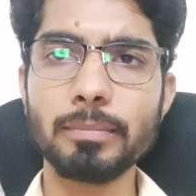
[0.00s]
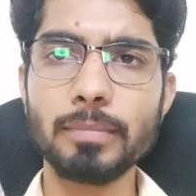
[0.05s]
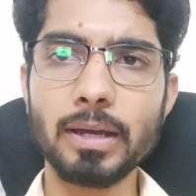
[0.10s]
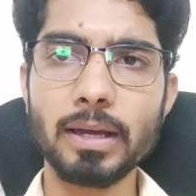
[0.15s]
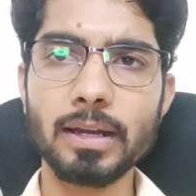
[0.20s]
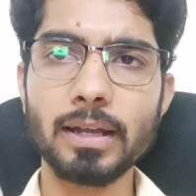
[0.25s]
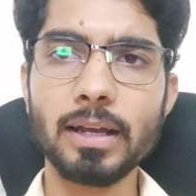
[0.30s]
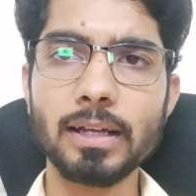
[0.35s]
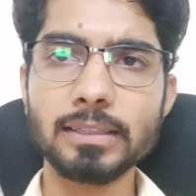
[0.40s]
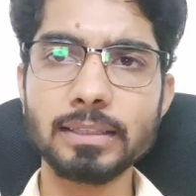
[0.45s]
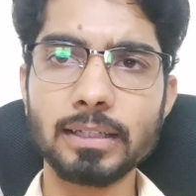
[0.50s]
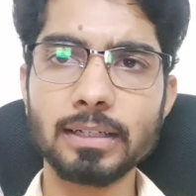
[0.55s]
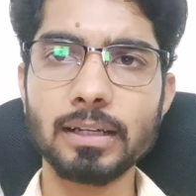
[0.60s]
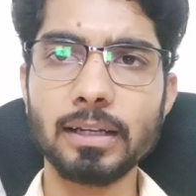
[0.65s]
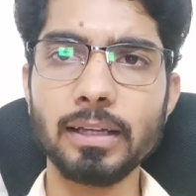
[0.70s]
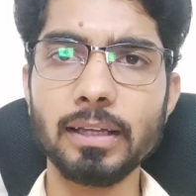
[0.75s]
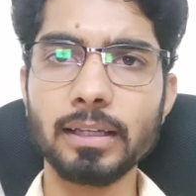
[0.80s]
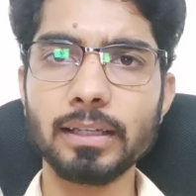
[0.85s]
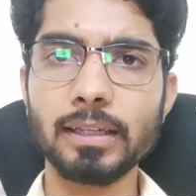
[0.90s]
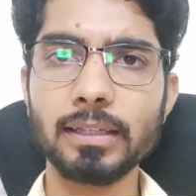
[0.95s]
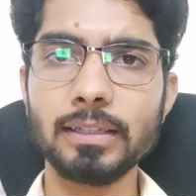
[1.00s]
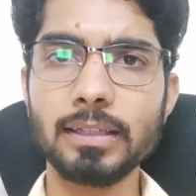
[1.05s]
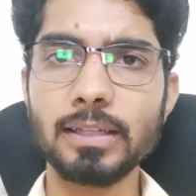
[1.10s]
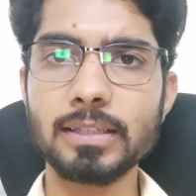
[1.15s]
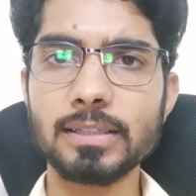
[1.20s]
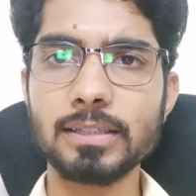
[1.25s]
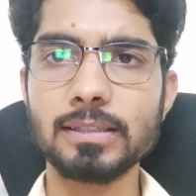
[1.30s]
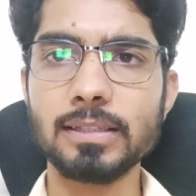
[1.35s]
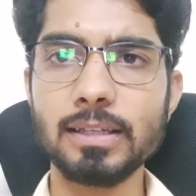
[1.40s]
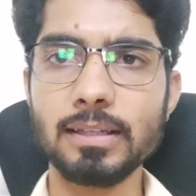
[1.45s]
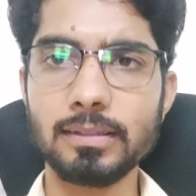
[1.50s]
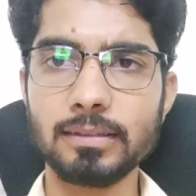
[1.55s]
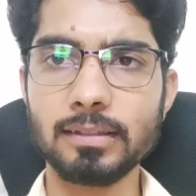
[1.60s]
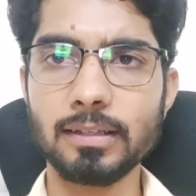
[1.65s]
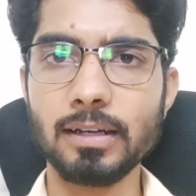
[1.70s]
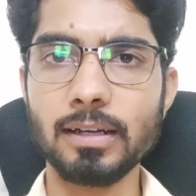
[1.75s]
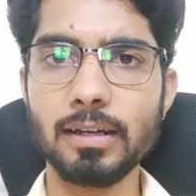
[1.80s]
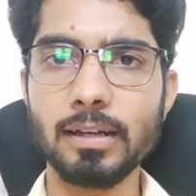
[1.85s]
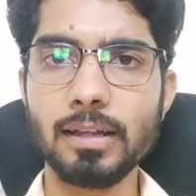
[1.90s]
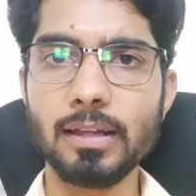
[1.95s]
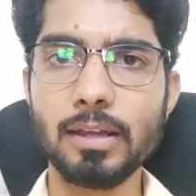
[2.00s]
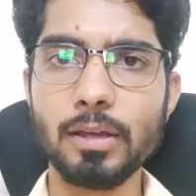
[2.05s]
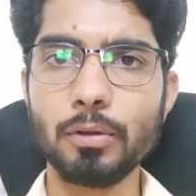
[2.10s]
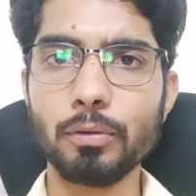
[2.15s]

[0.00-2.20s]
में बारहा ये कहा है कि ये चीज़ें इस तरह